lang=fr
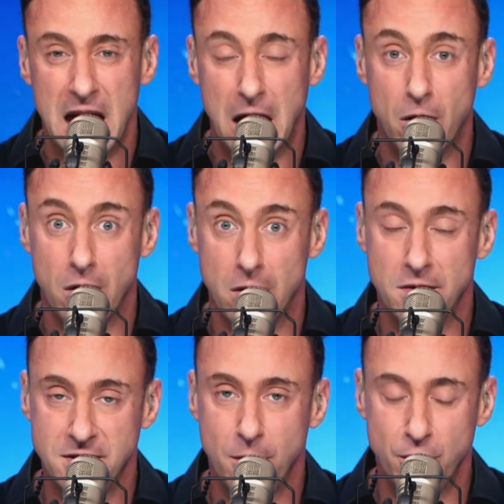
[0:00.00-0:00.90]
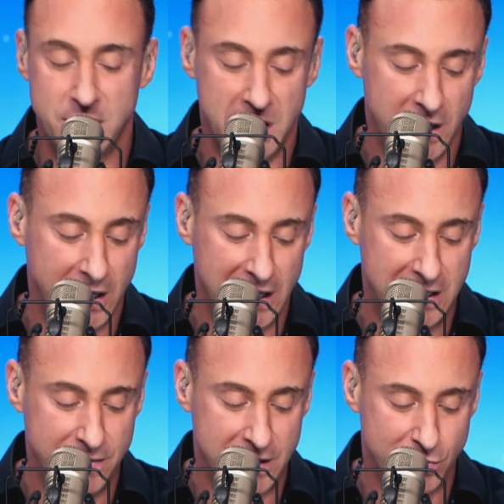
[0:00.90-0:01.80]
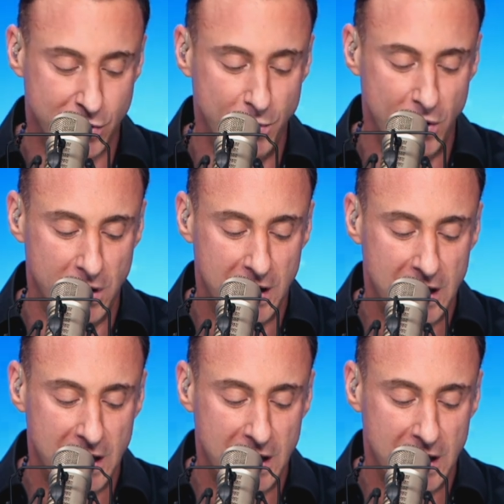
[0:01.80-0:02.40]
Alors, euh, si en plus elle est négative, ça se cumule.